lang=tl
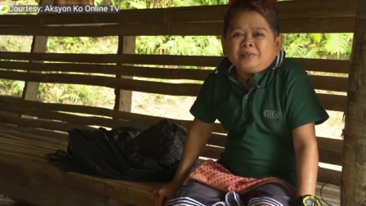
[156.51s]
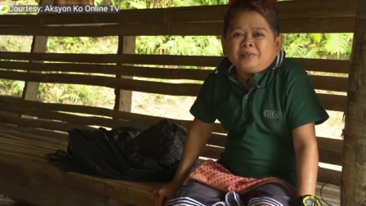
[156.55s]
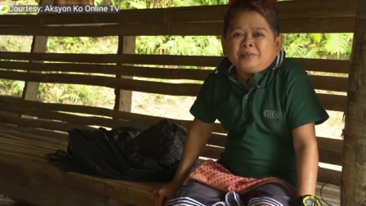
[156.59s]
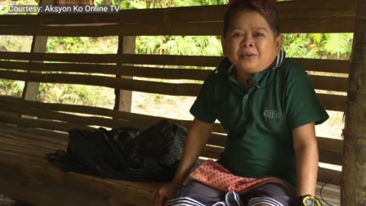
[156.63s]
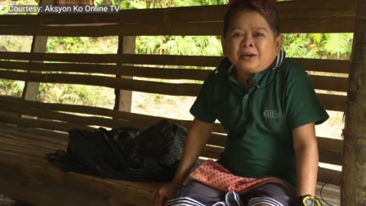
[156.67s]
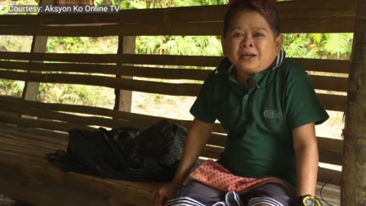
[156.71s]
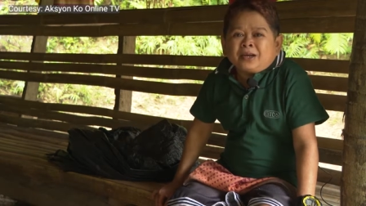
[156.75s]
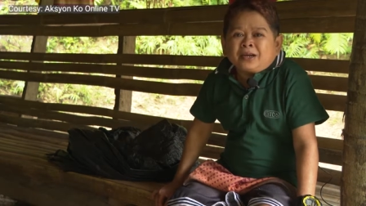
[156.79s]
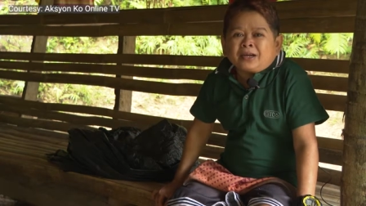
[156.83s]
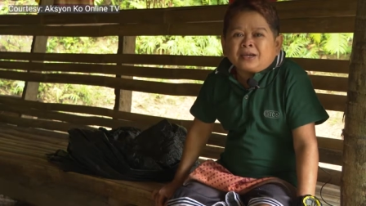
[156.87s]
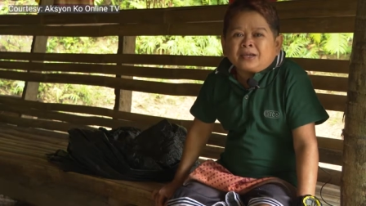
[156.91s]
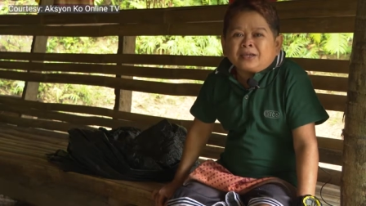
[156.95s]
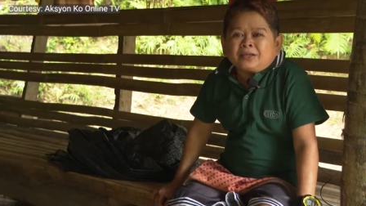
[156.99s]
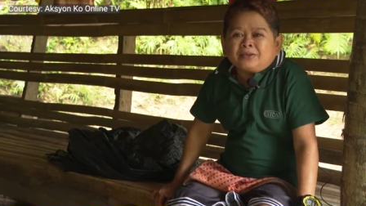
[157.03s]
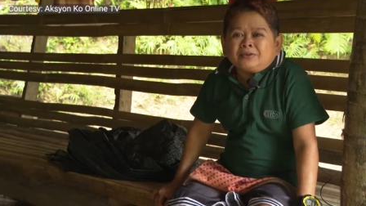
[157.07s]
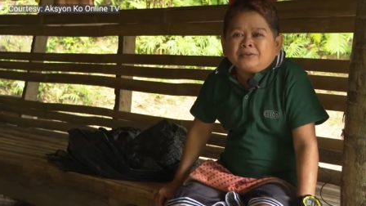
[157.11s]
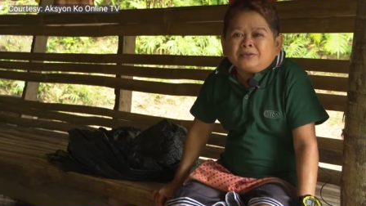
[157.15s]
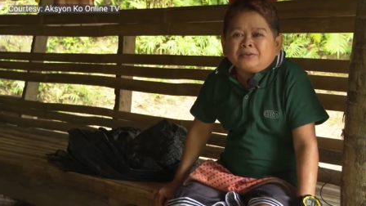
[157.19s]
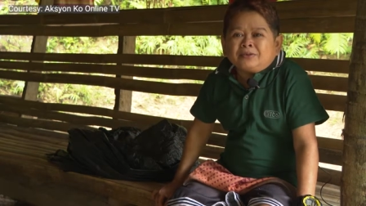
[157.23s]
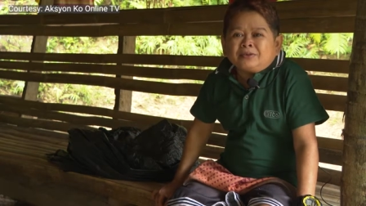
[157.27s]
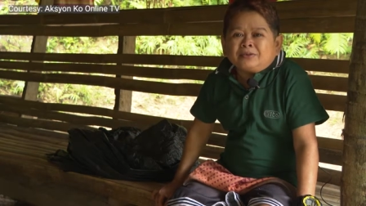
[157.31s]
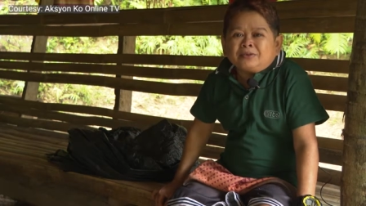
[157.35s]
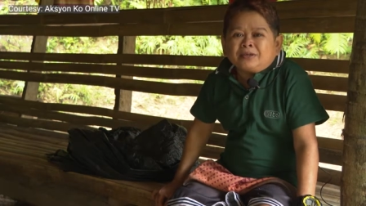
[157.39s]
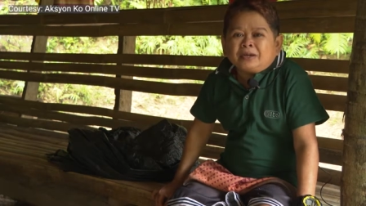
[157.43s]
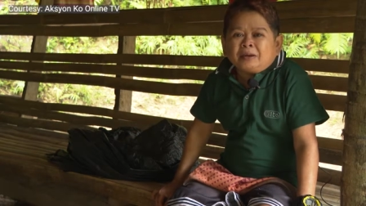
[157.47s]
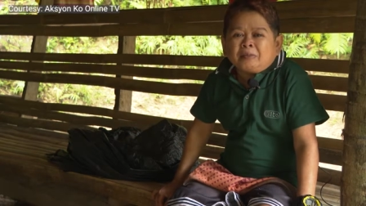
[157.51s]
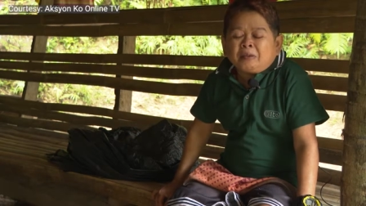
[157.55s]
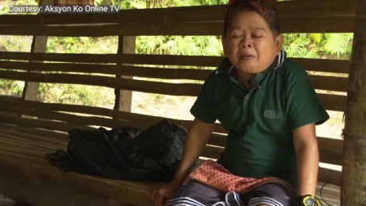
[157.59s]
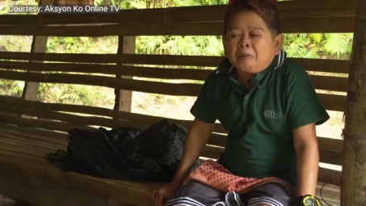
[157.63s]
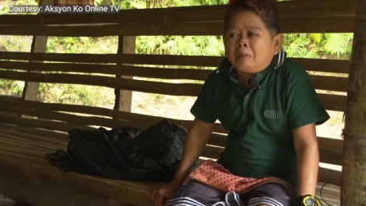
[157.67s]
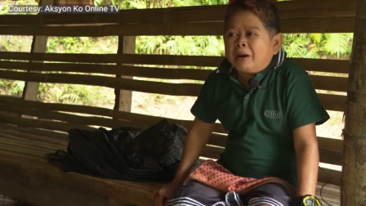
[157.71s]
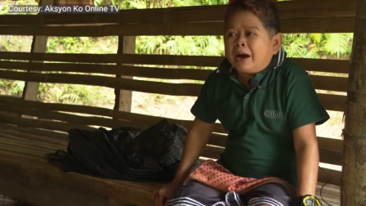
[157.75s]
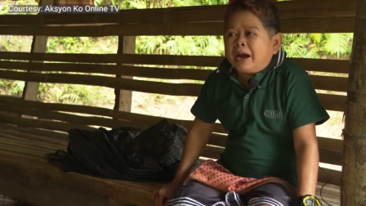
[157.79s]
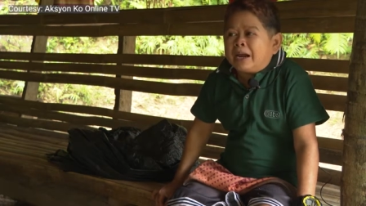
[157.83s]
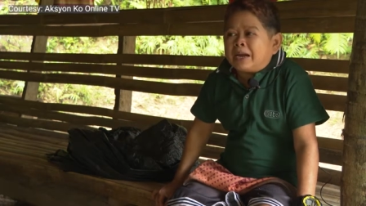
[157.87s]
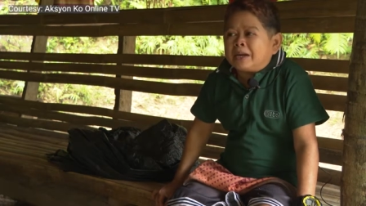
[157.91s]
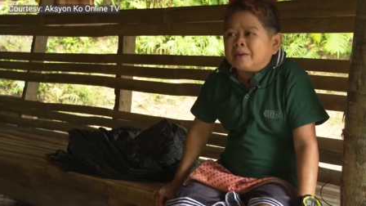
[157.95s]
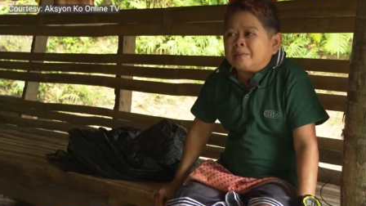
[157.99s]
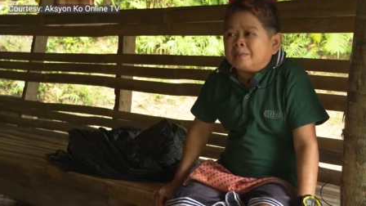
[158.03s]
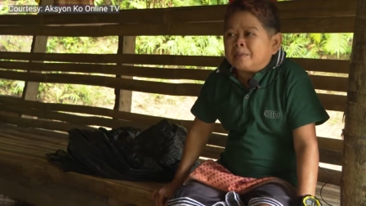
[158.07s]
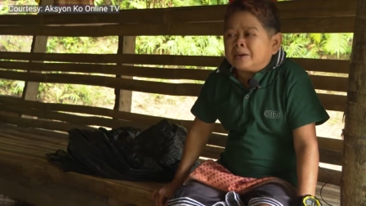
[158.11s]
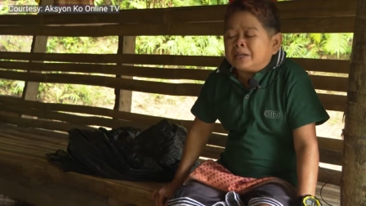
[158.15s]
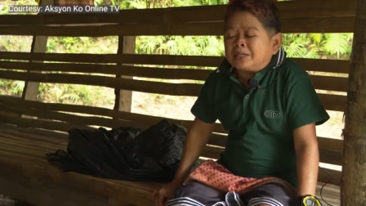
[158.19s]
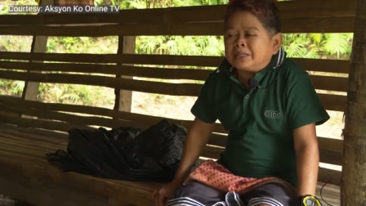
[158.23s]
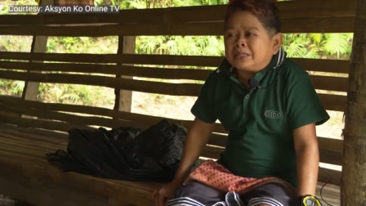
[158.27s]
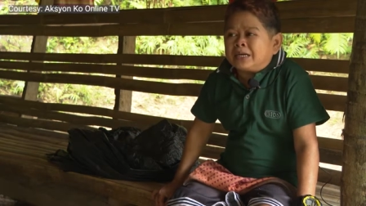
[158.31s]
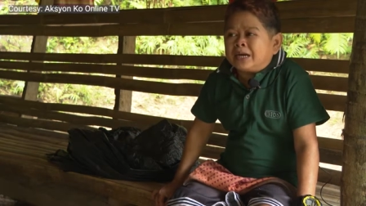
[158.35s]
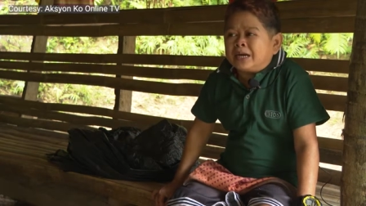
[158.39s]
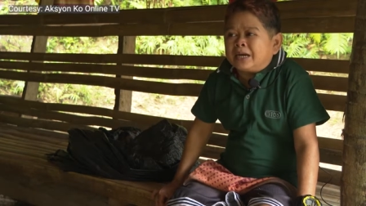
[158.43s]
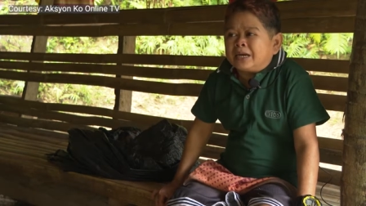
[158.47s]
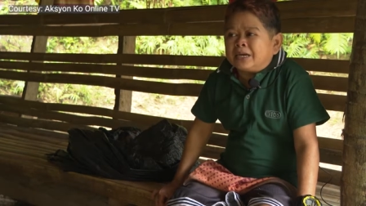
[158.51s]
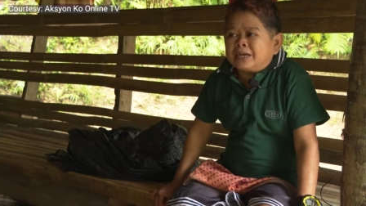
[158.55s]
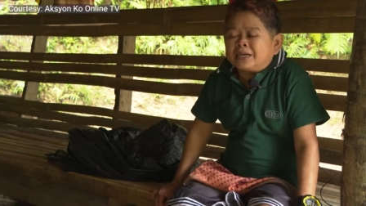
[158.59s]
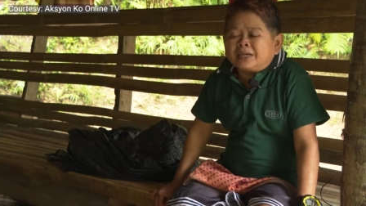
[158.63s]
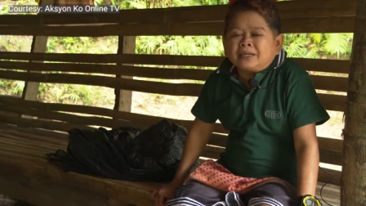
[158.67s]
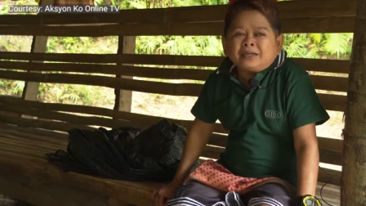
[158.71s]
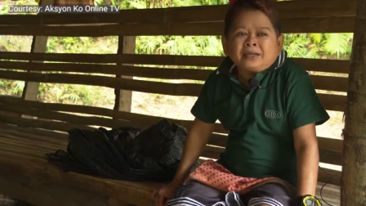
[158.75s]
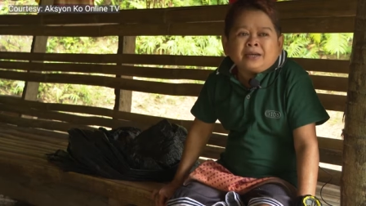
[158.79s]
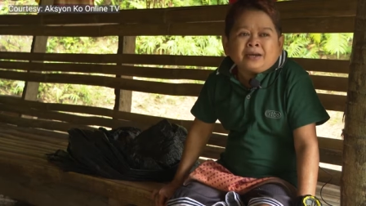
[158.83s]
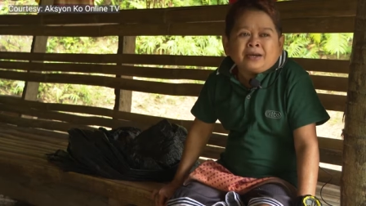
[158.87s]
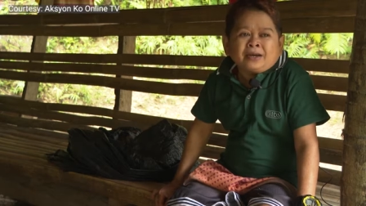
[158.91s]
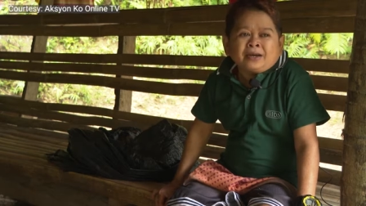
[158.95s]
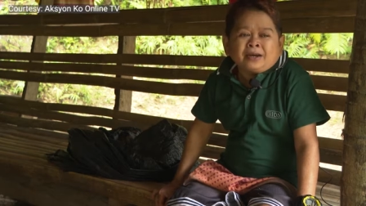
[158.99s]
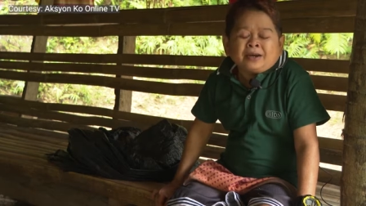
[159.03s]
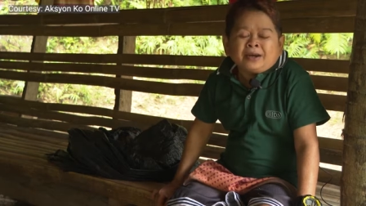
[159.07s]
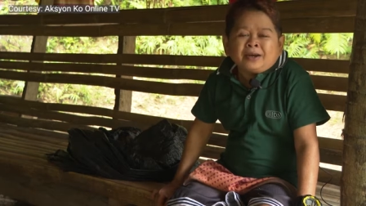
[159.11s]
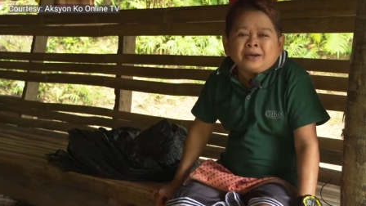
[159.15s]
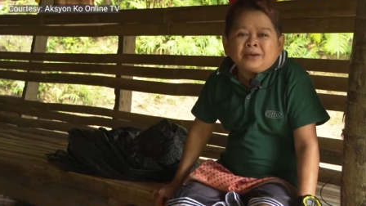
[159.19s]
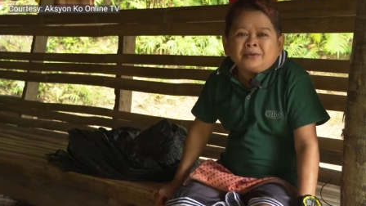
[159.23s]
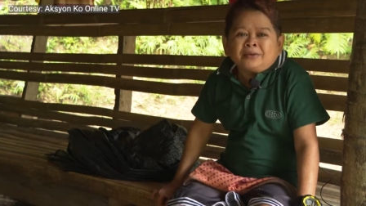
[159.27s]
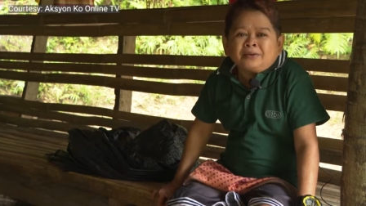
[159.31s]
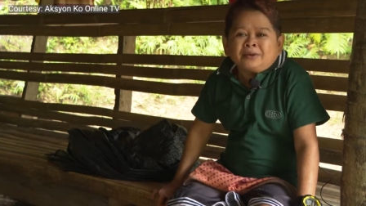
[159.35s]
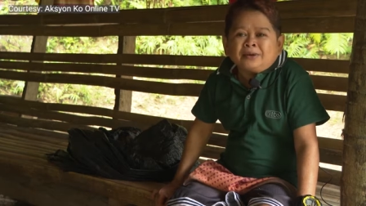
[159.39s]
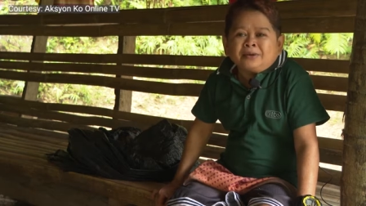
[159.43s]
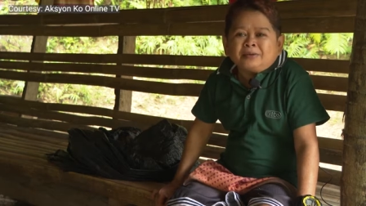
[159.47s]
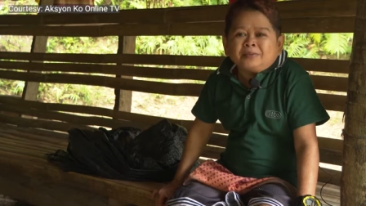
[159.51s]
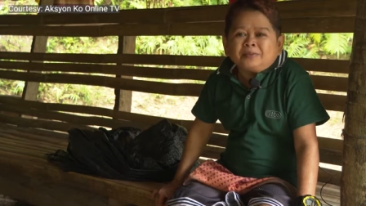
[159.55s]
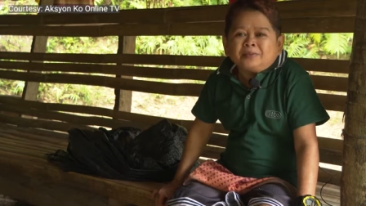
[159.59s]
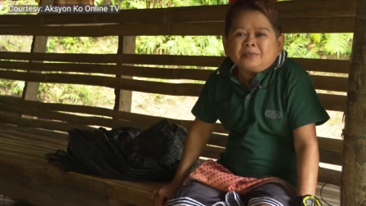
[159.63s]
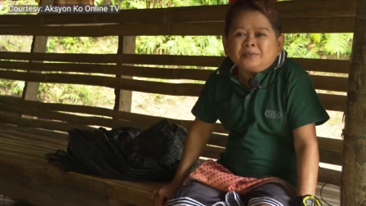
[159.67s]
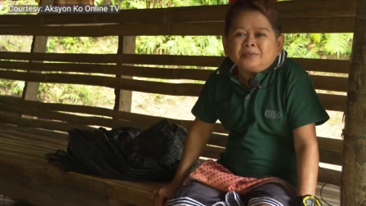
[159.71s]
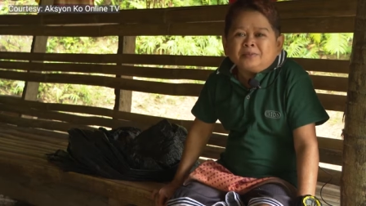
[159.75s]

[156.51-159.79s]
parang yung namamaalam ka sa akin na ganun.